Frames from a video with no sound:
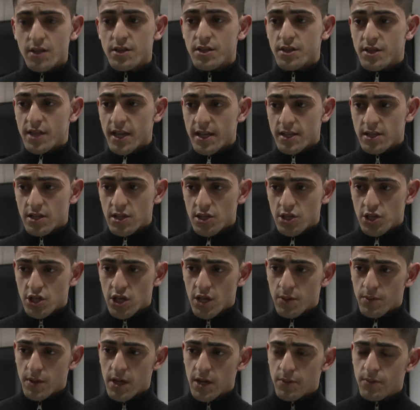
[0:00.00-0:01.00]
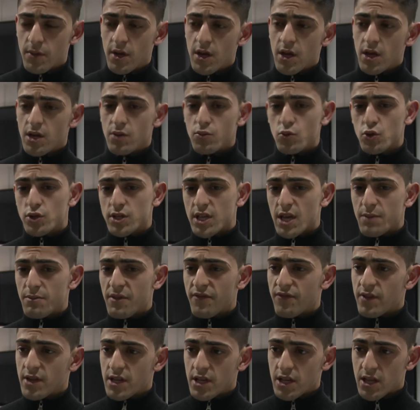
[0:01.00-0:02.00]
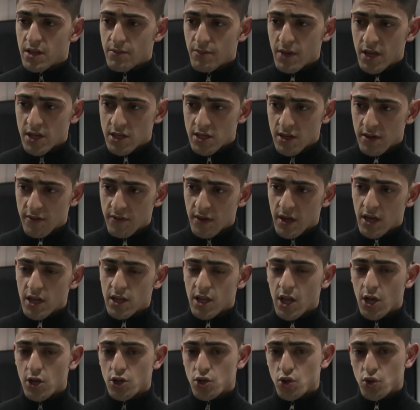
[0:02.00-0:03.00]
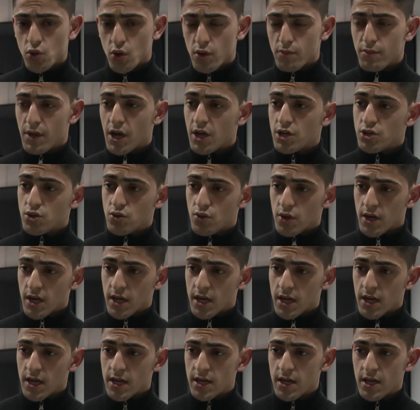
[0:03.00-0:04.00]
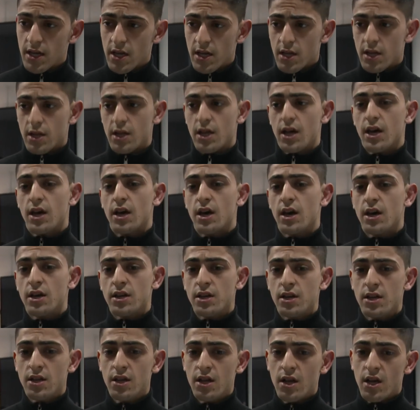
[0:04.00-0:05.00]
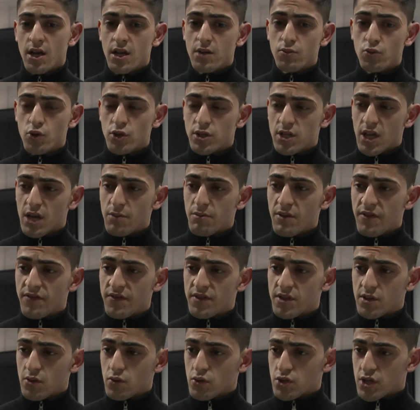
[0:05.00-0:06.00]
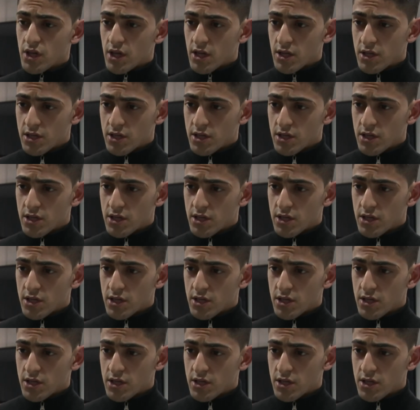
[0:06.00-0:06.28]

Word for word: الذاتي للشباب المساهمة في الإدماج في قطاع الشغل مع الشركاء الآخرين المساهمة في التوجيه